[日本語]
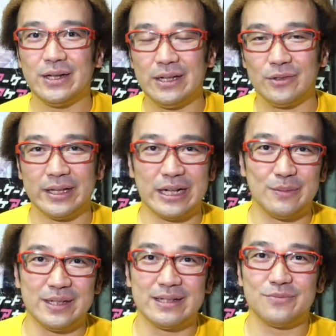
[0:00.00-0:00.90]
気が出るのは当た
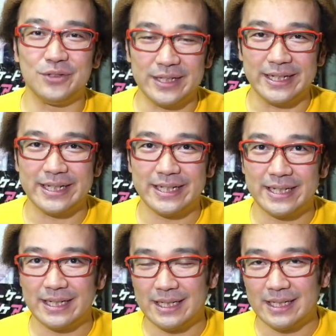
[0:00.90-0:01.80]
り前ですもんね
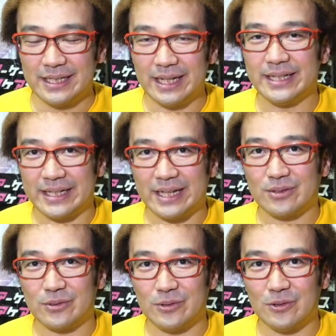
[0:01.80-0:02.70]
なんでね
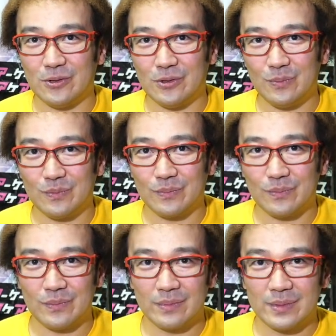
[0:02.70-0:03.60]
この
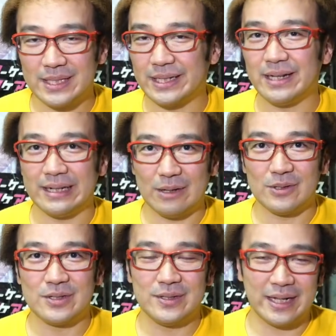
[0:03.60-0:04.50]
世間がね
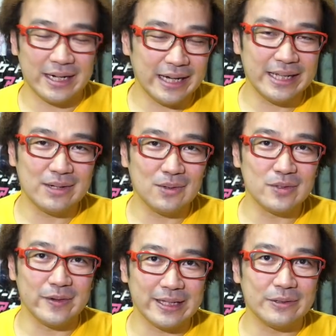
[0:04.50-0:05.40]
落ち着いたら来年
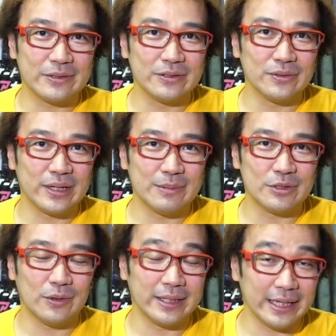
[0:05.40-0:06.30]
こそはね普通の
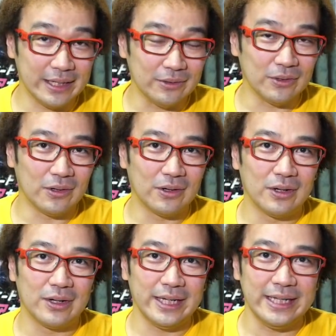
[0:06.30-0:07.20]
ゲームショーができると
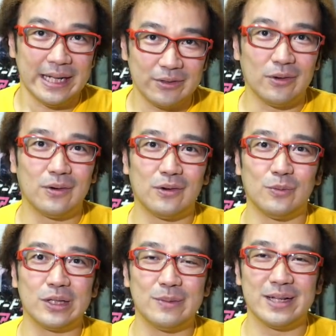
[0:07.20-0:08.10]
いいなと
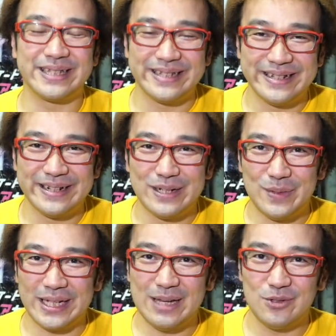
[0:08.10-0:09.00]
思ってます
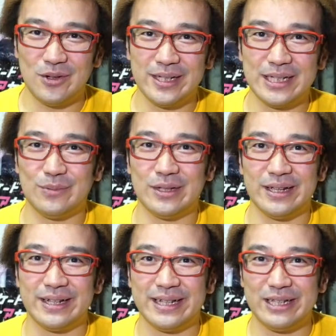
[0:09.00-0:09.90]
まあゲームショーができても
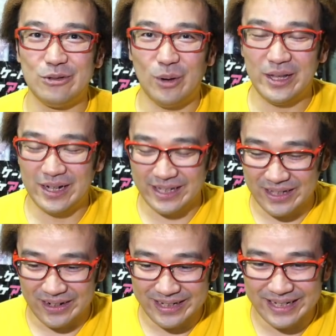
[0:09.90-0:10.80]
ね呼ばれなかっ
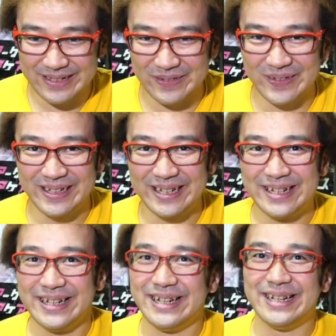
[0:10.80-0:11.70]
たらねそこに
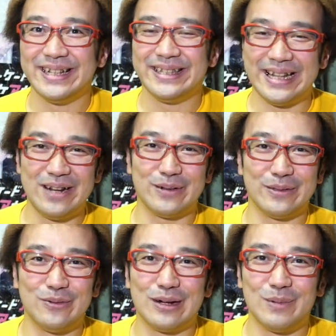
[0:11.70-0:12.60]
出れるか
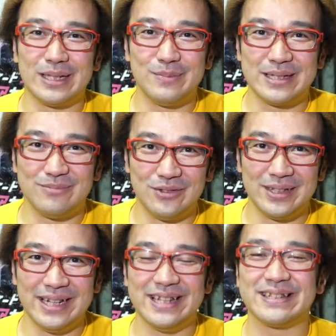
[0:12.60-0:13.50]
どうかはまた別問
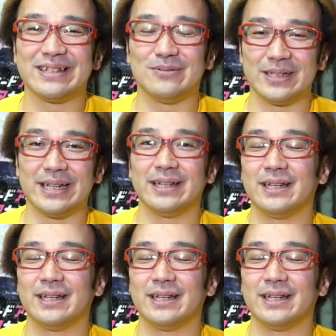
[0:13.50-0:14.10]
題ですけどもね、